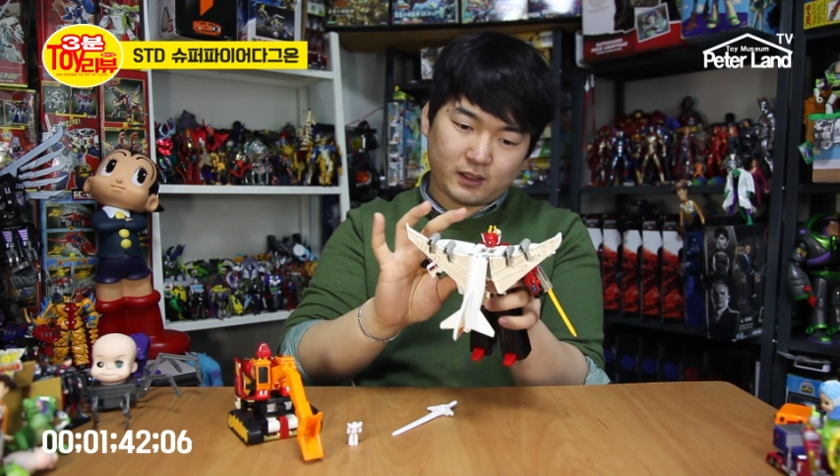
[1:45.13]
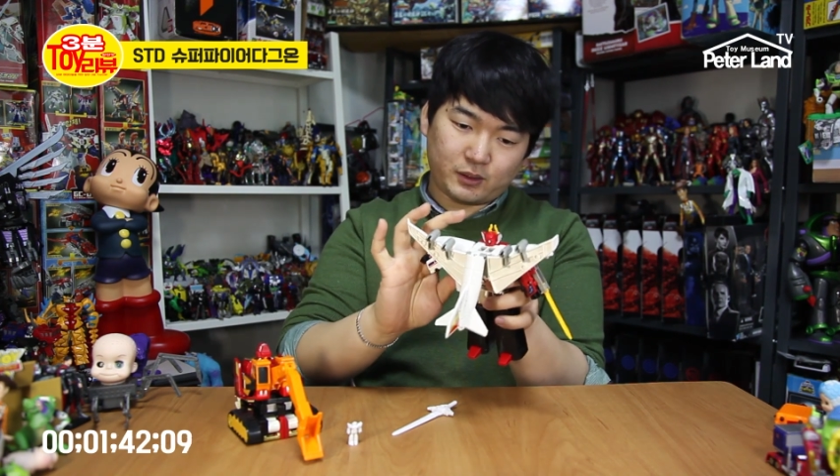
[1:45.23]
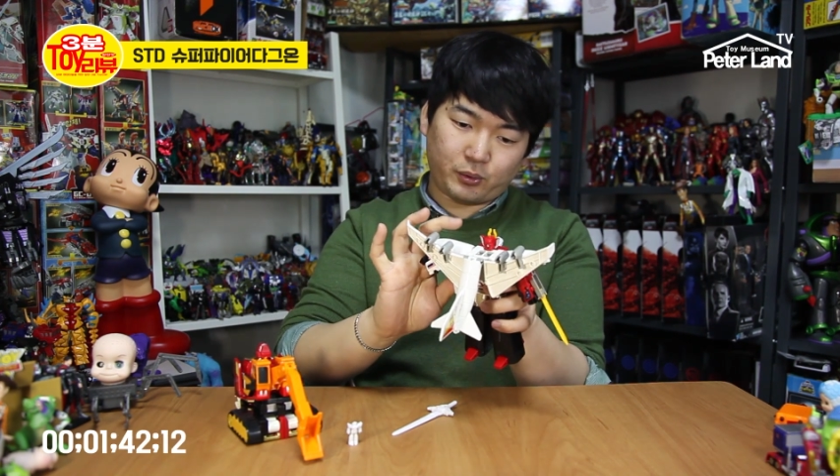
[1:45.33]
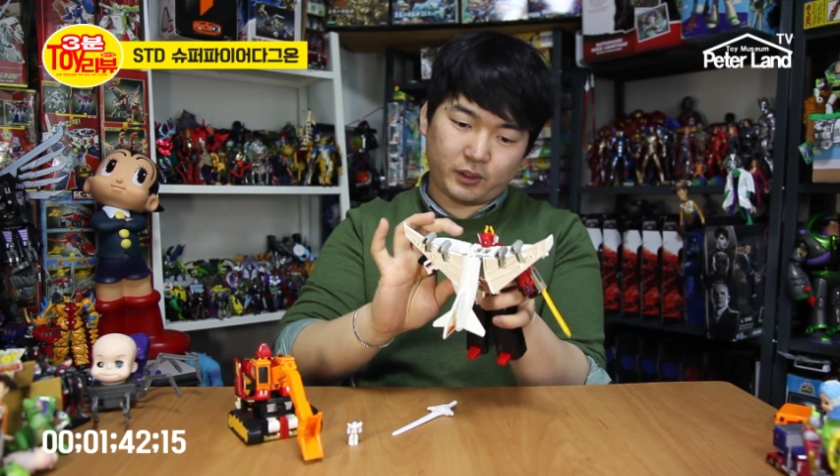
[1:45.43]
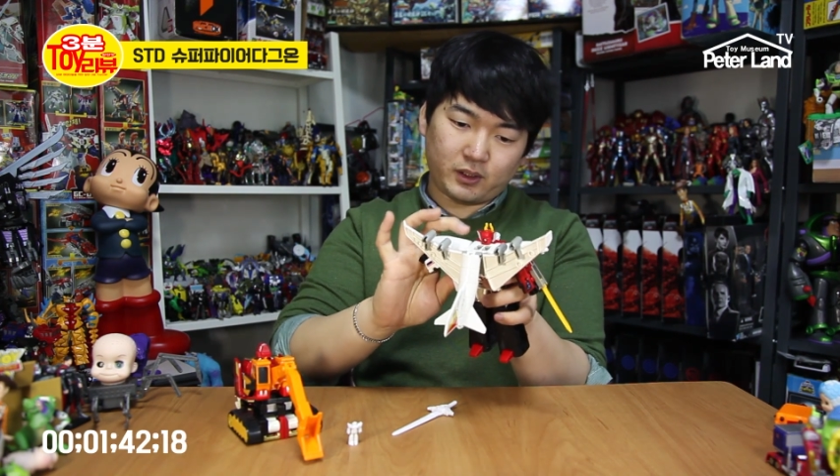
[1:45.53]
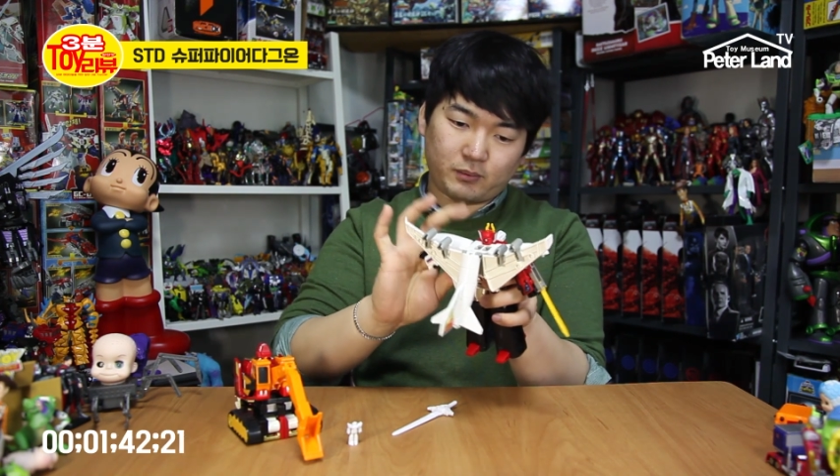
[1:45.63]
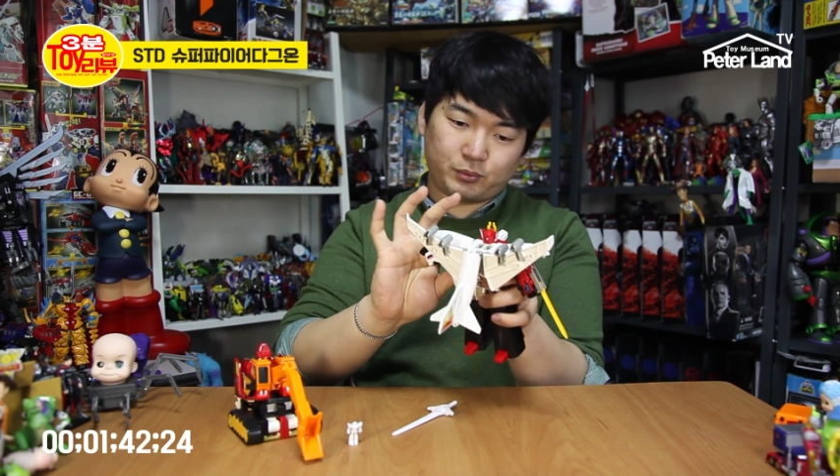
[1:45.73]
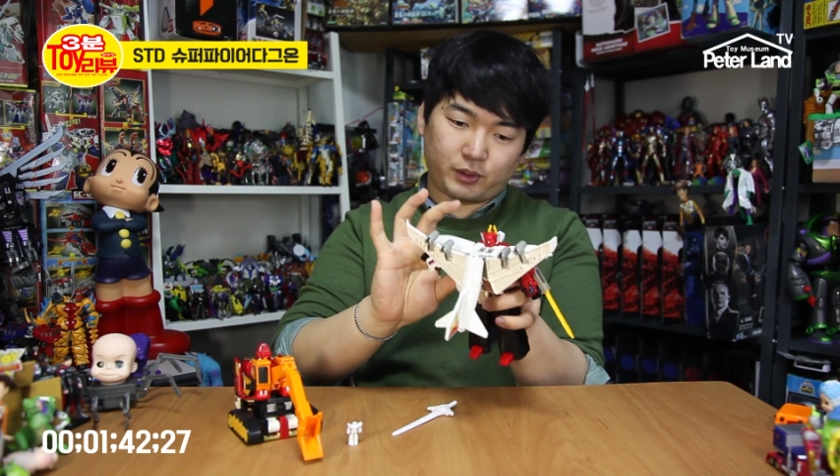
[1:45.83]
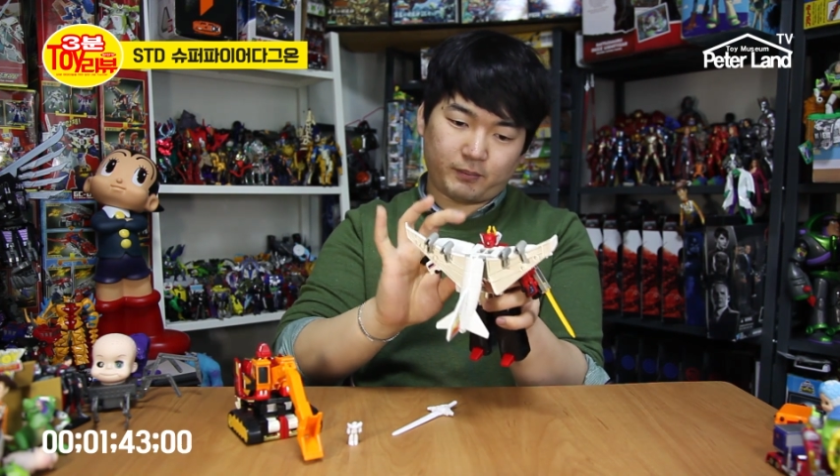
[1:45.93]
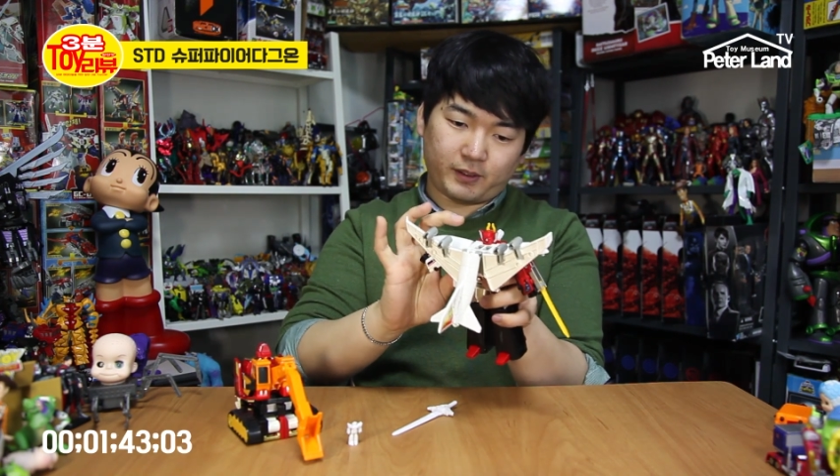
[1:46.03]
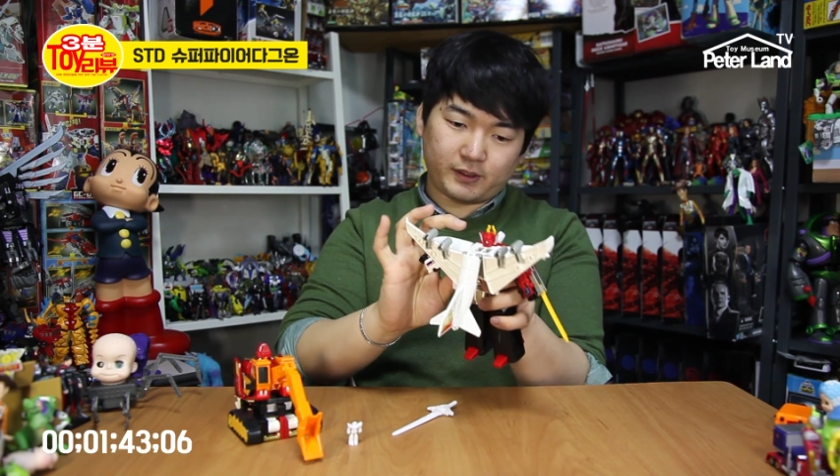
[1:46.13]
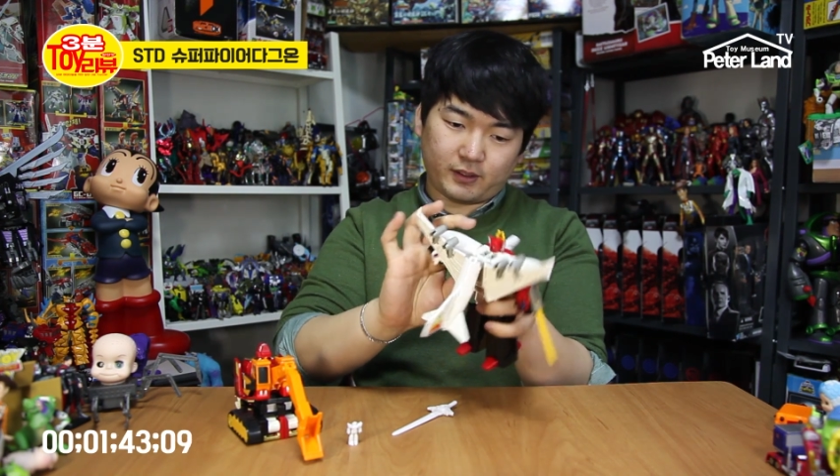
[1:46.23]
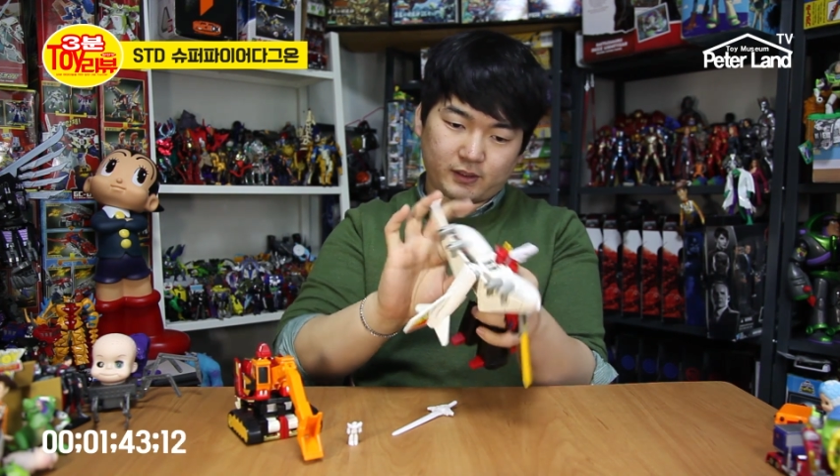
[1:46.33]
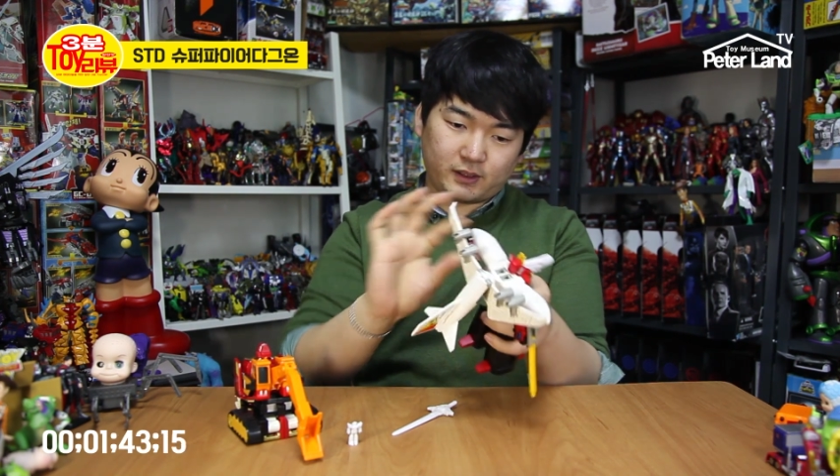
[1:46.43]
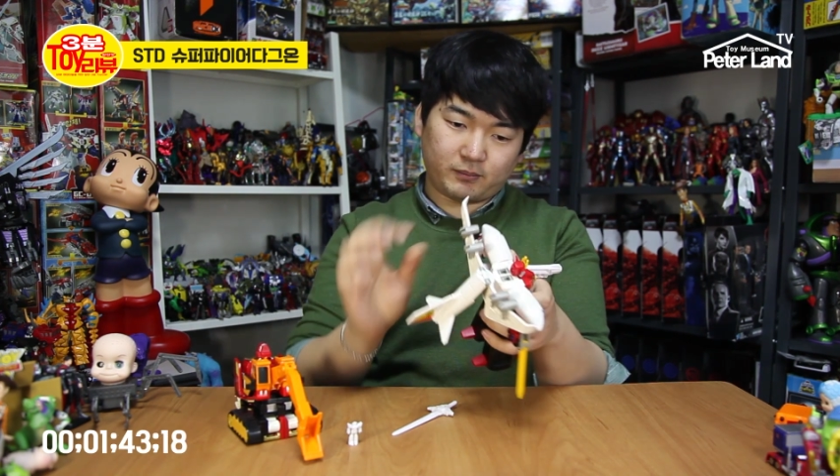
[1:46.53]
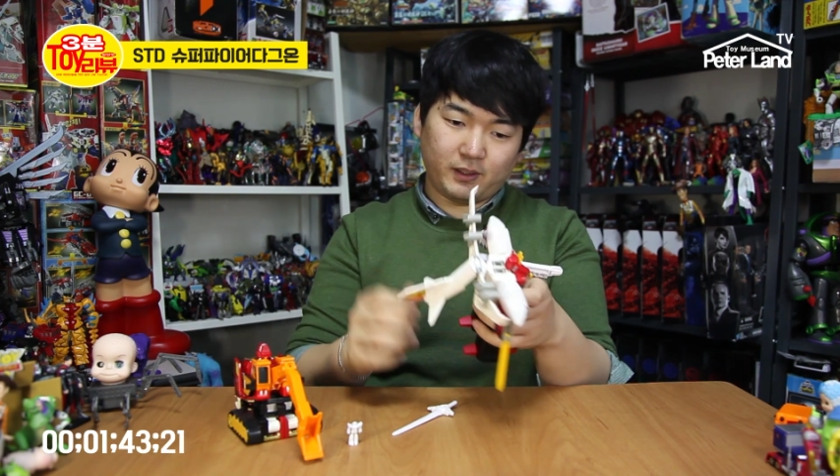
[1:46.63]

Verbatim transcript: 이 조인트를 부숴 먹어서 지금